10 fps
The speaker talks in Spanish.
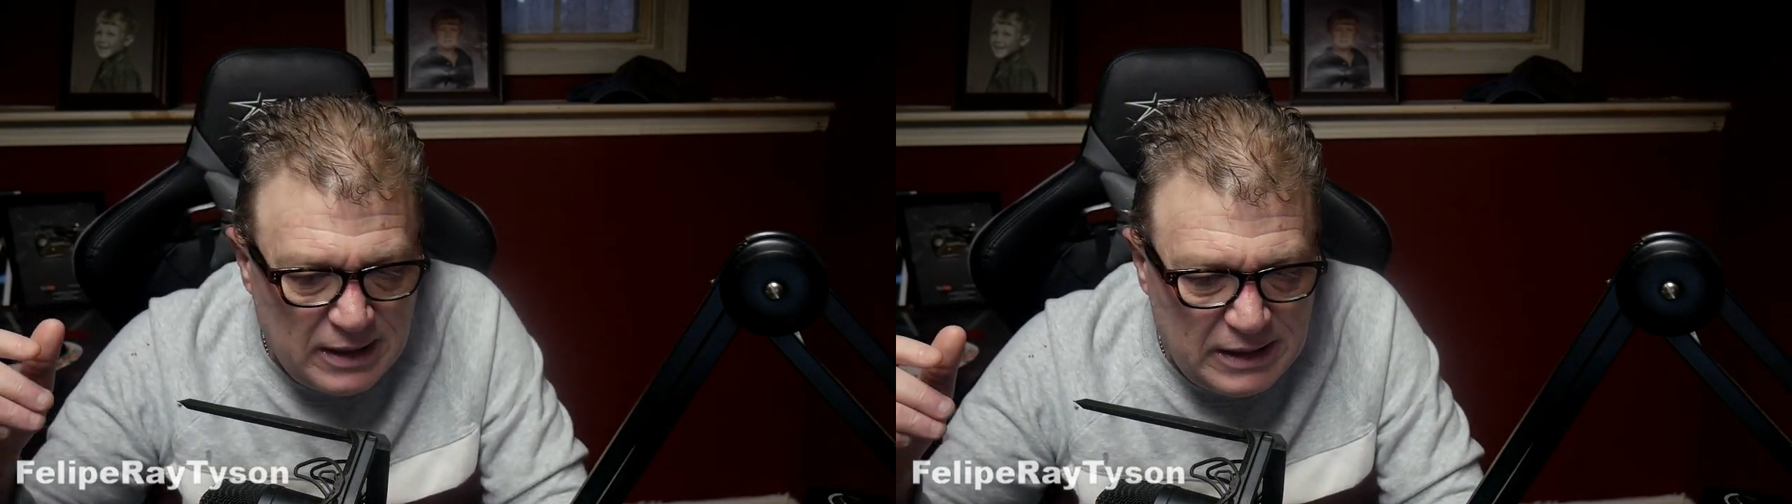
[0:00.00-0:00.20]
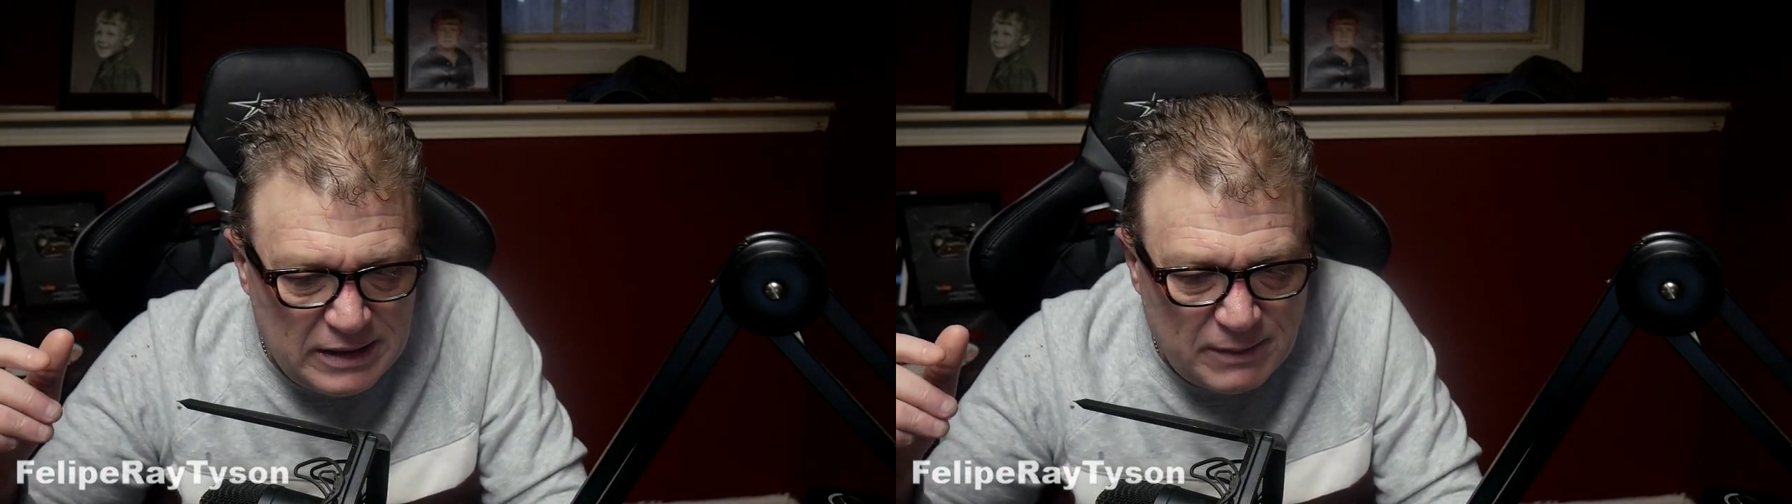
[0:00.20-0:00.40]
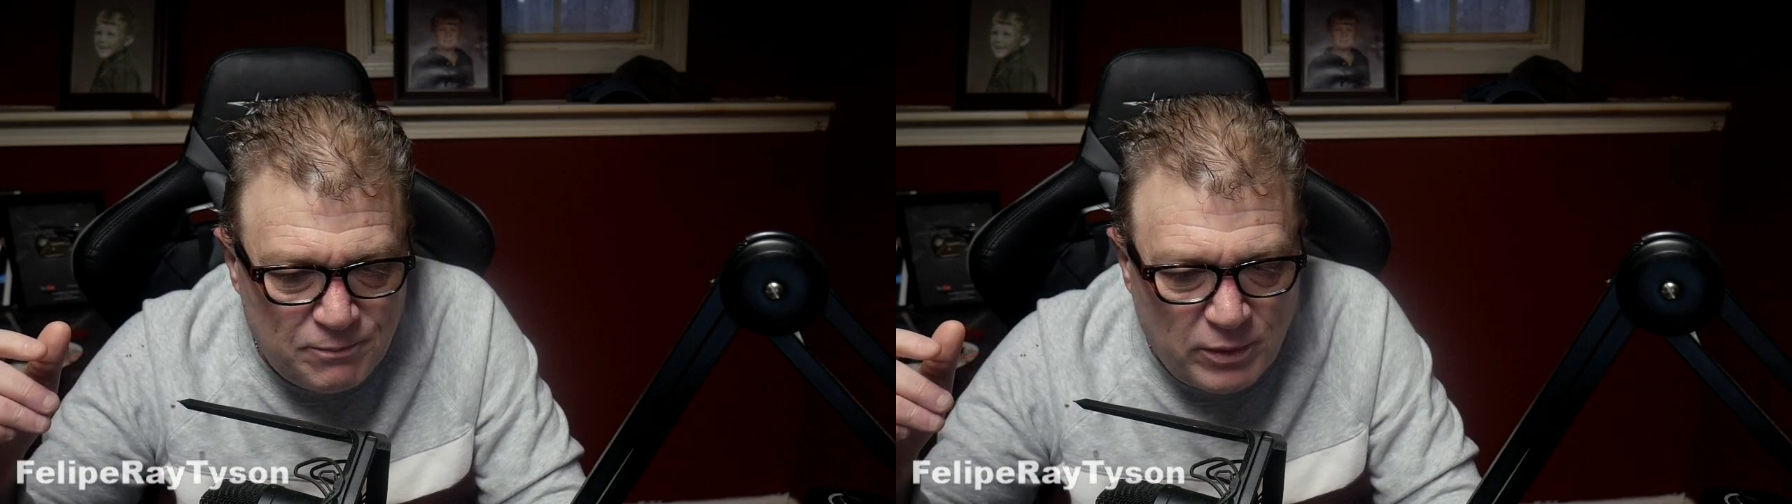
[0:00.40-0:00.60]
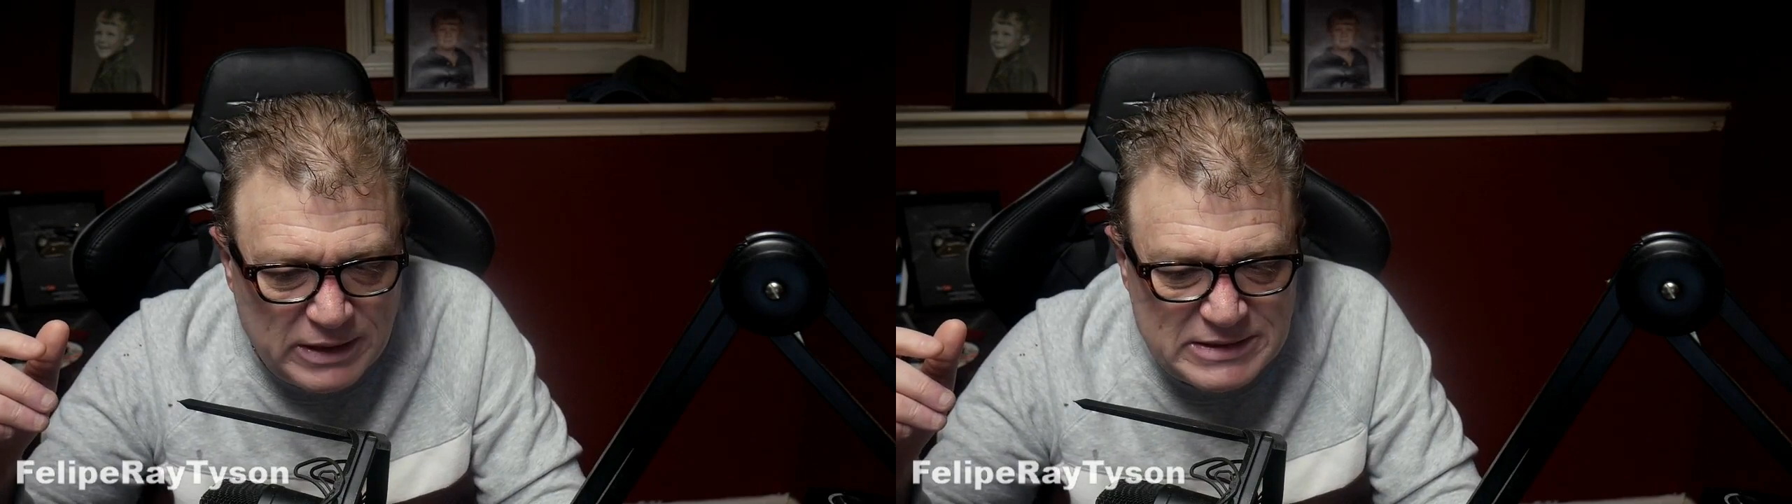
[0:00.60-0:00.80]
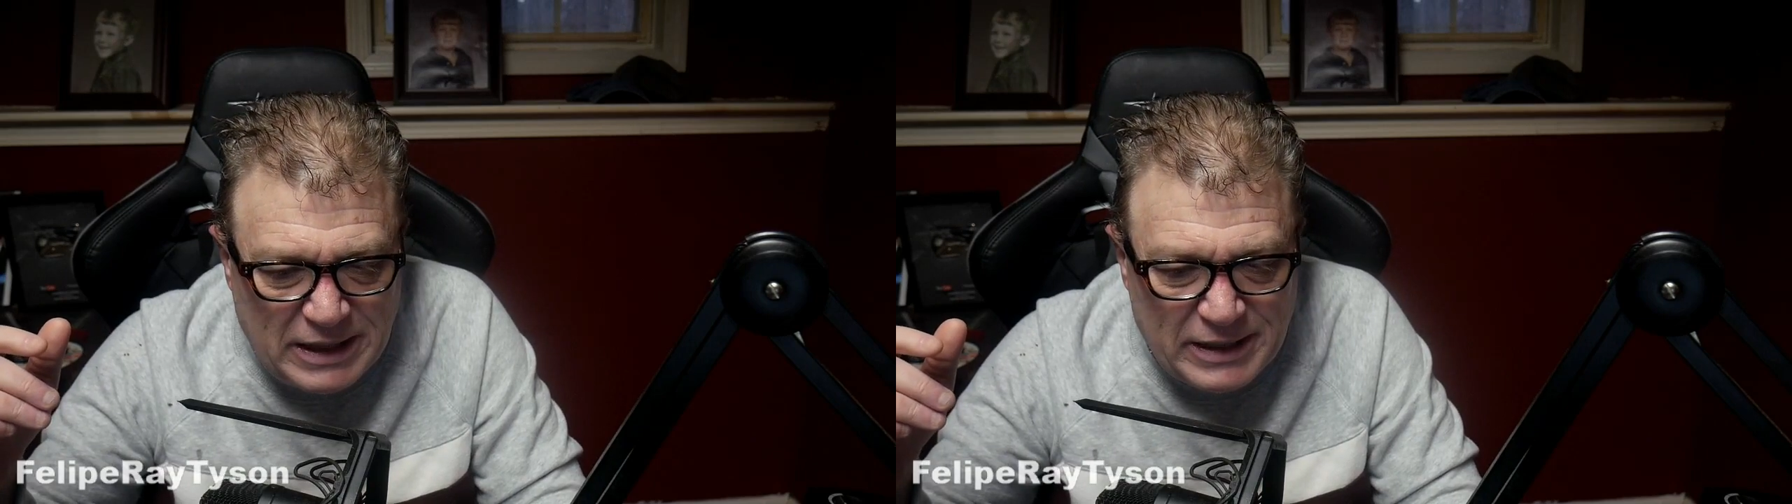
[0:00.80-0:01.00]
y
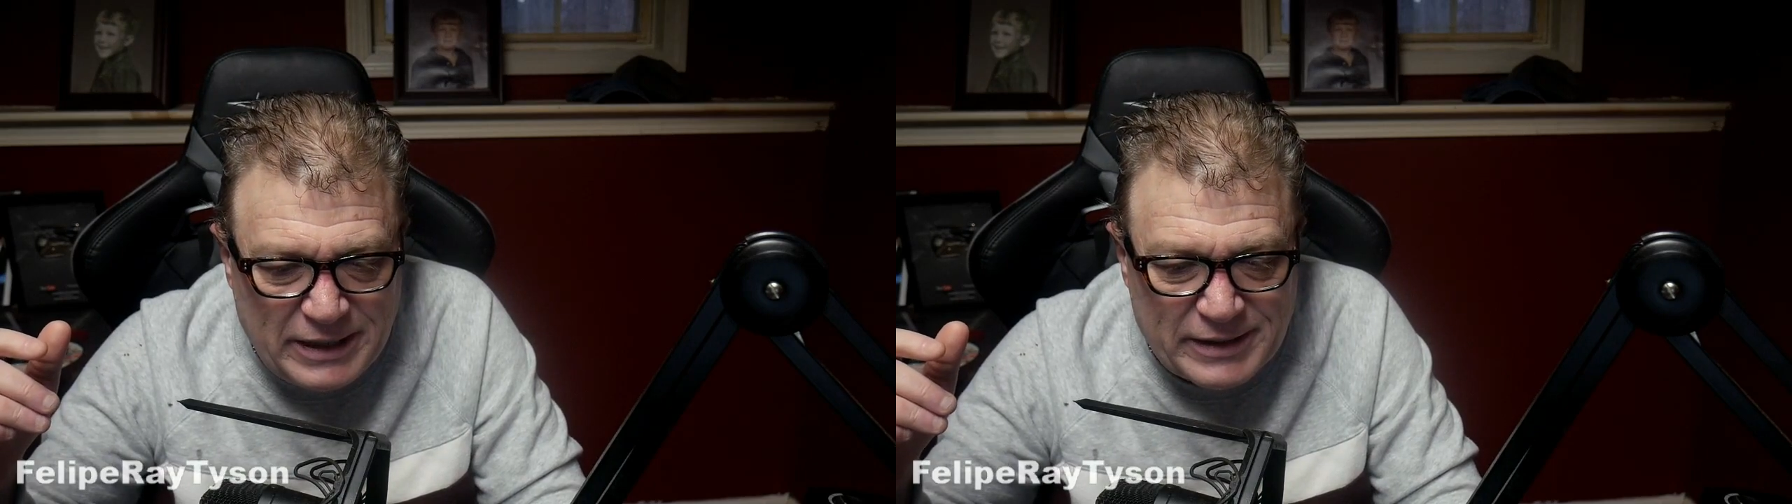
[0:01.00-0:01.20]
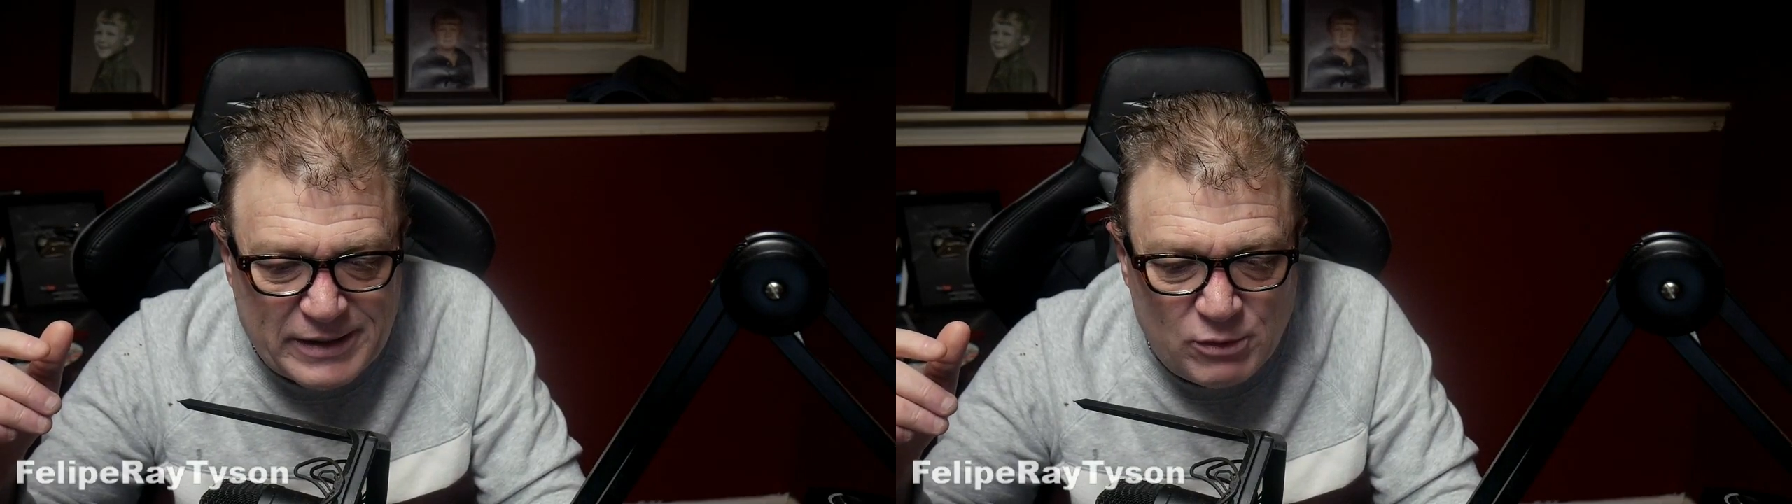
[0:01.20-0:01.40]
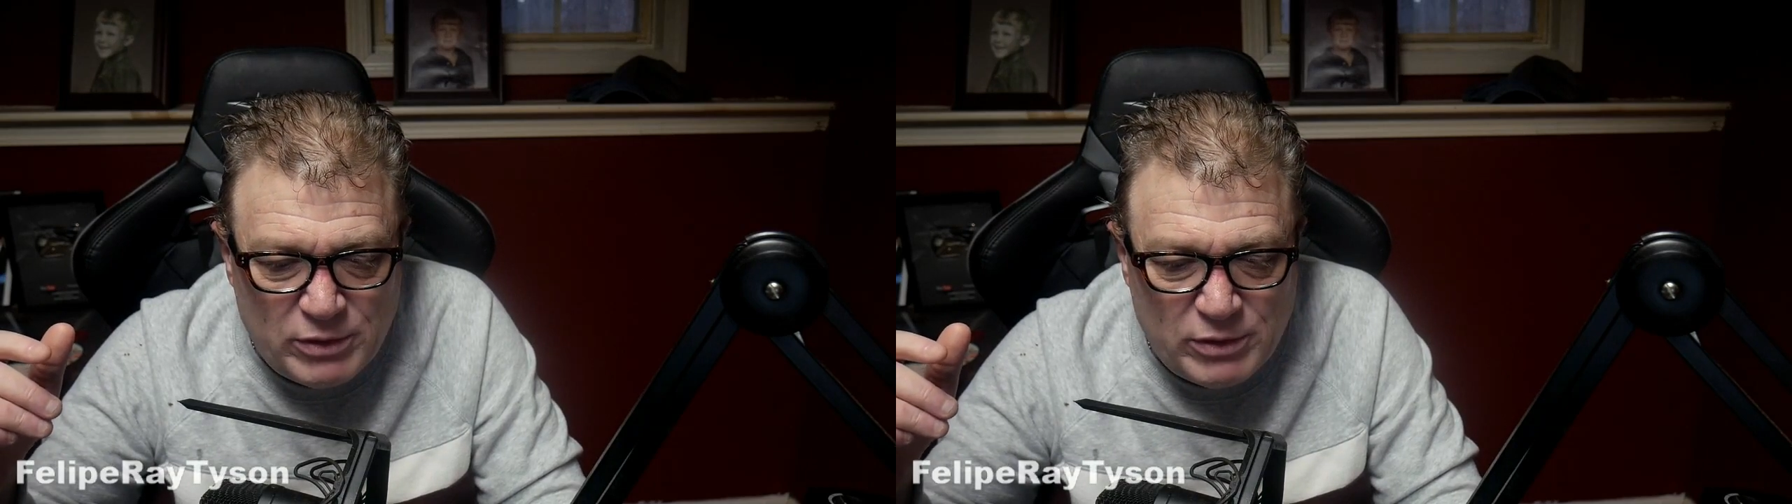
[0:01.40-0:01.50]
después agarra